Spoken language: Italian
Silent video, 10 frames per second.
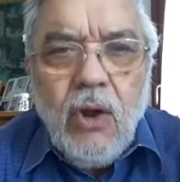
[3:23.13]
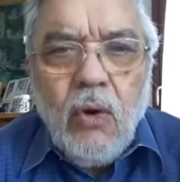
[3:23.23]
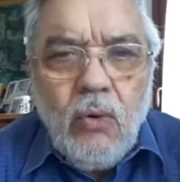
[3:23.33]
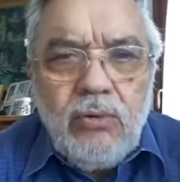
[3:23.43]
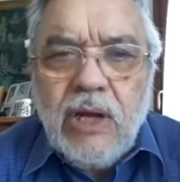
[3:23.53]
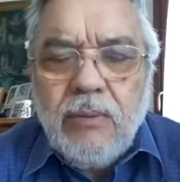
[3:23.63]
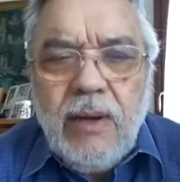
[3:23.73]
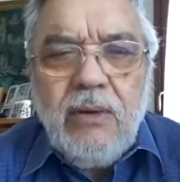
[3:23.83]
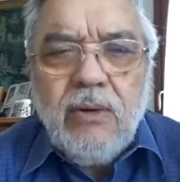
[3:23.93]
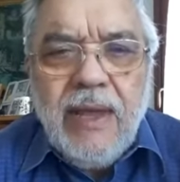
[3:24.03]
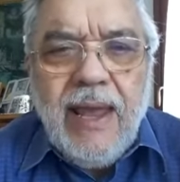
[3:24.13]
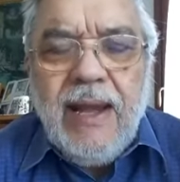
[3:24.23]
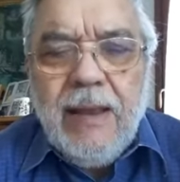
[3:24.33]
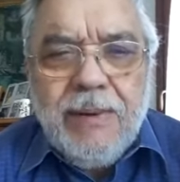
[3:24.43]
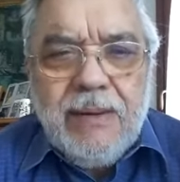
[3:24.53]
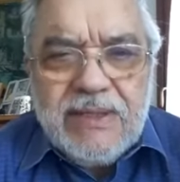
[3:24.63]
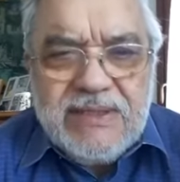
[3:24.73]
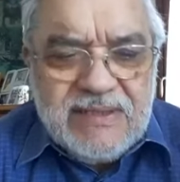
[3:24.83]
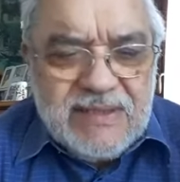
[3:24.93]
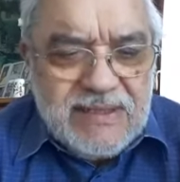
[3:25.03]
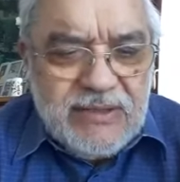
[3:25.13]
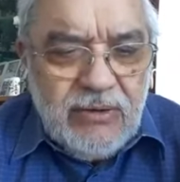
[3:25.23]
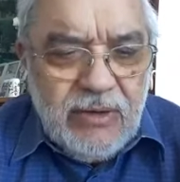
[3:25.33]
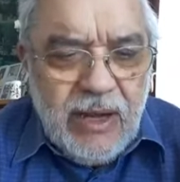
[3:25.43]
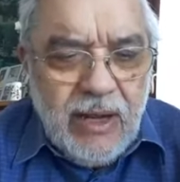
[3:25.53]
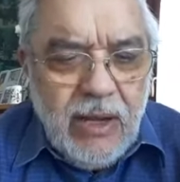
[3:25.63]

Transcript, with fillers: oltre quello che è la prima sensazione,